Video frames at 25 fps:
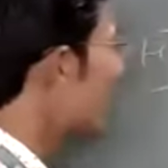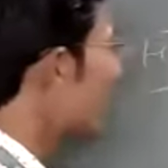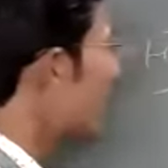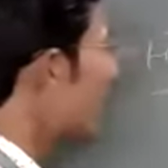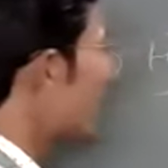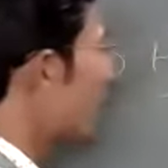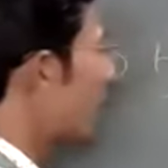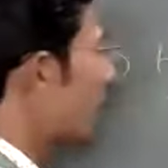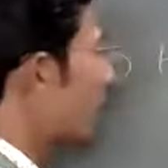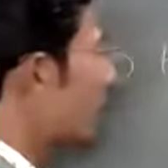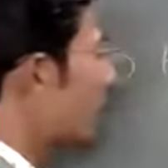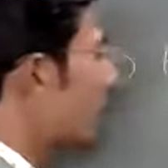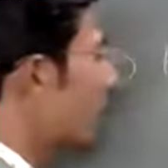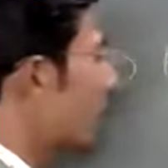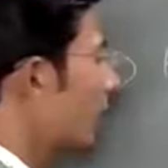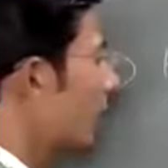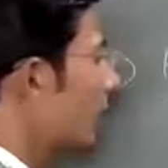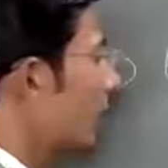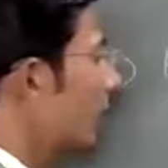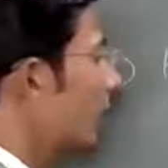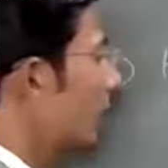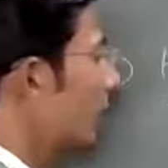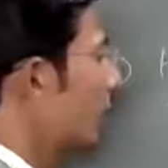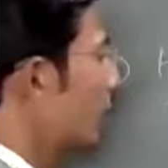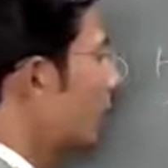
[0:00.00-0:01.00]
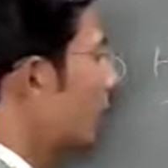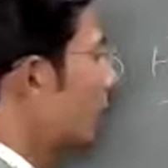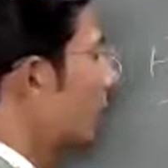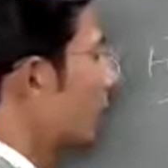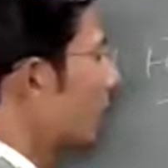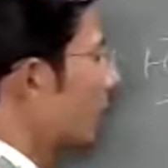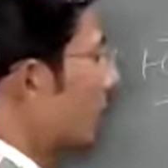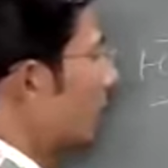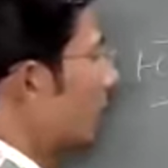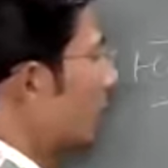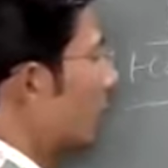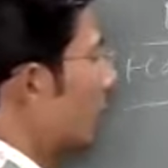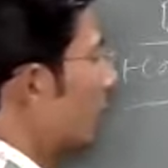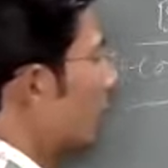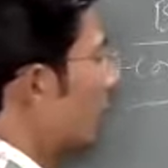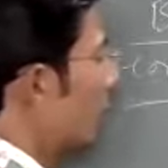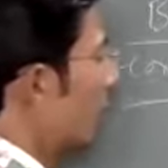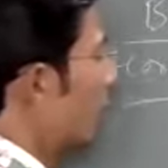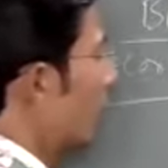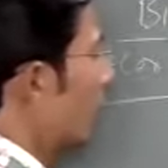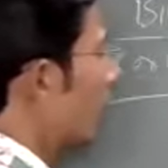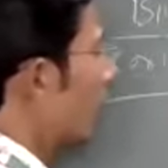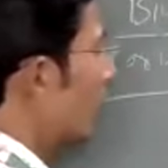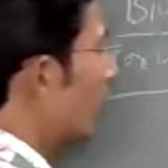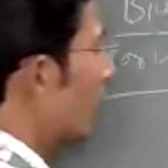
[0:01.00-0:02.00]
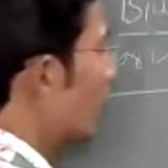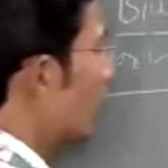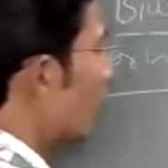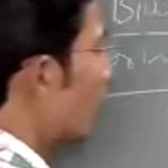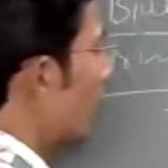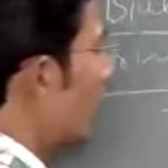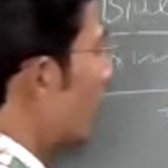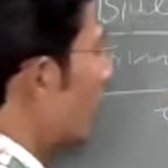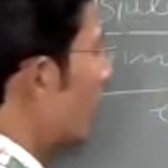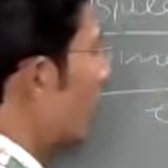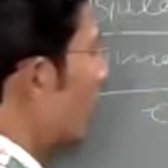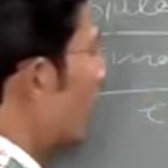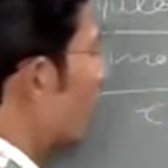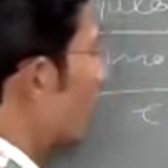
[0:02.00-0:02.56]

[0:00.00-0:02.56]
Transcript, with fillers: की बात करें इंसुलिन